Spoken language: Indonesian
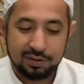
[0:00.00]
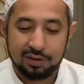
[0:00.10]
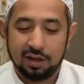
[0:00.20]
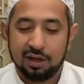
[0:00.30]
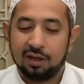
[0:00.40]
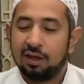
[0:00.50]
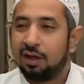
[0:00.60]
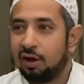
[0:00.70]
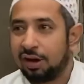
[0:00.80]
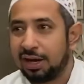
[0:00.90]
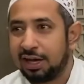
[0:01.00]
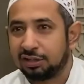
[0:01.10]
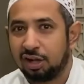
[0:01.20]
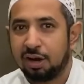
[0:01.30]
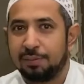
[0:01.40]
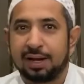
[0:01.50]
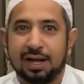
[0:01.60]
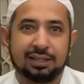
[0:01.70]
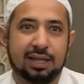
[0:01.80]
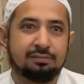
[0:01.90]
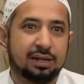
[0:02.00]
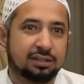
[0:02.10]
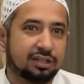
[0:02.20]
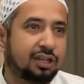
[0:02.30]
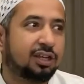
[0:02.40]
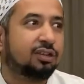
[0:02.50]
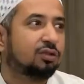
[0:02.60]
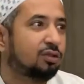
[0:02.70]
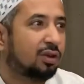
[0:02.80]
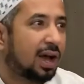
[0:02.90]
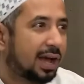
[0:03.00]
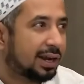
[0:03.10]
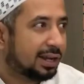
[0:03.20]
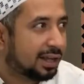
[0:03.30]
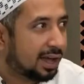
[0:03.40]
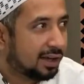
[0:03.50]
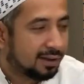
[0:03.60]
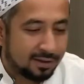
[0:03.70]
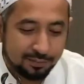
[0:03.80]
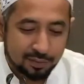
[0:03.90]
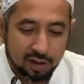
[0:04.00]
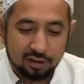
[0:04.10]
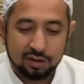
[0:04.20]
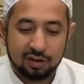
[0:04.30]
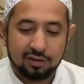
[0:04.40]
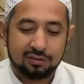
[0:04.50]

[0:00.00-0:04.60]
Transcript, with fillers: Ya. Orang Nasara berkata Masih itu anaknya Allah.